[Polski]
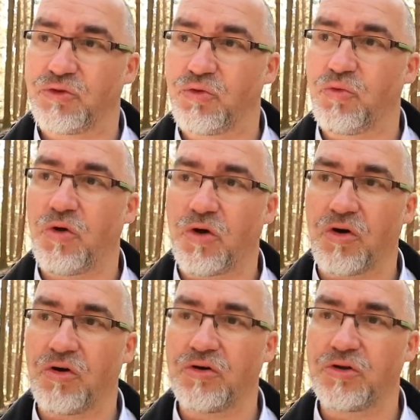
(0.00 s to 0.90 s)

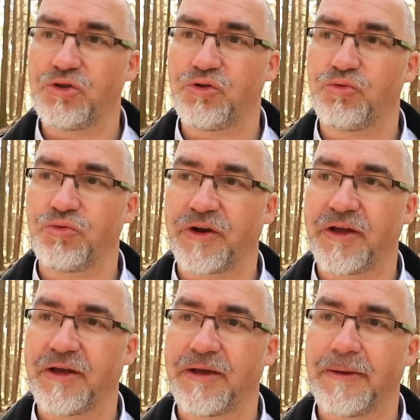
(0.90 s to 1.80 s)
tło,
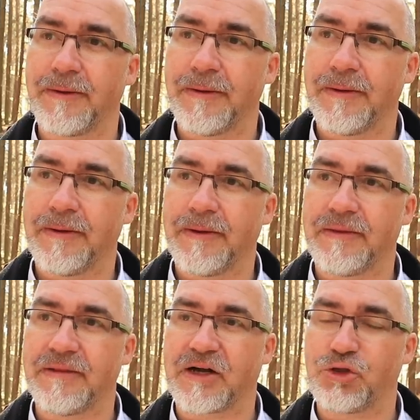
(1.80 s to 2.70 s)
które,
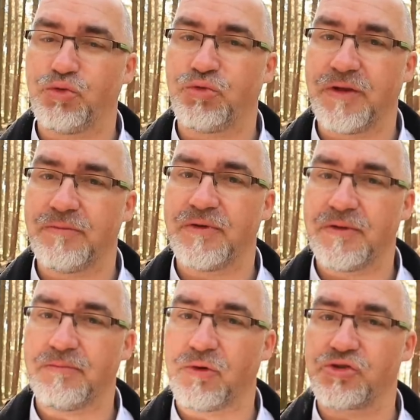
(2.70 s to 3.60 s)
na którym
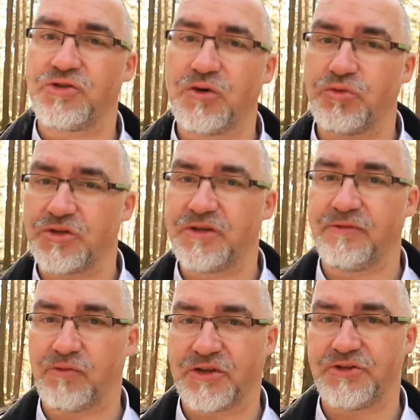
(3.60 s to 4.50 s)
można
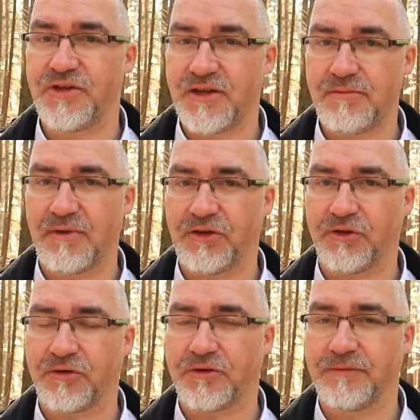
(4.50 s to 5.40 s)
użyć właśnie
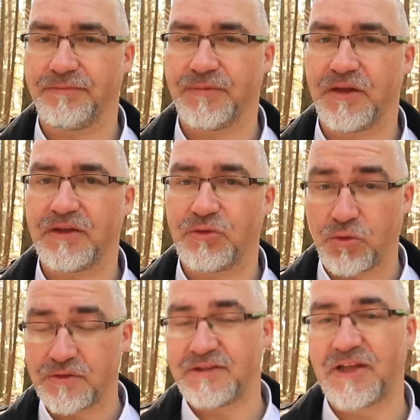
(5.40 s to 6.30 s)
imanoch.
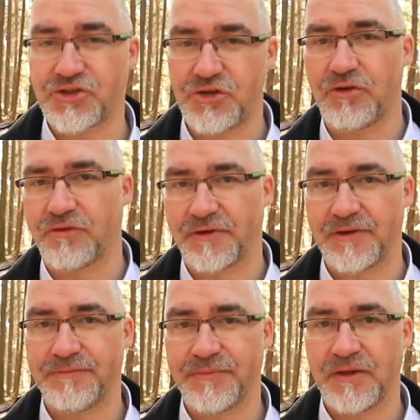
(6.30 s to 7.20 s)
Tło
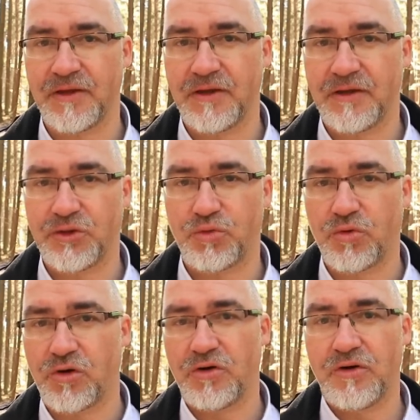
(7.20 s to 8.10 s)
znaczeniowe,
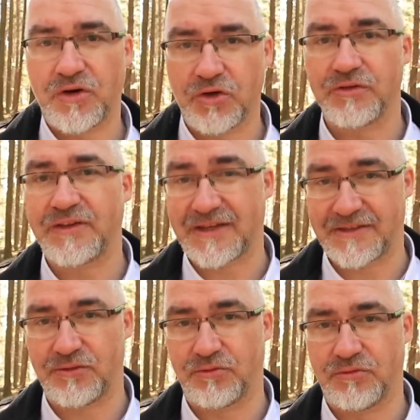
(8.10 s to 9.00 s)
tło
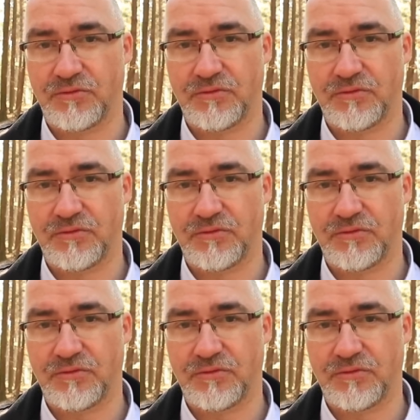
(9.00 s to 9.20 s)
kontekstu.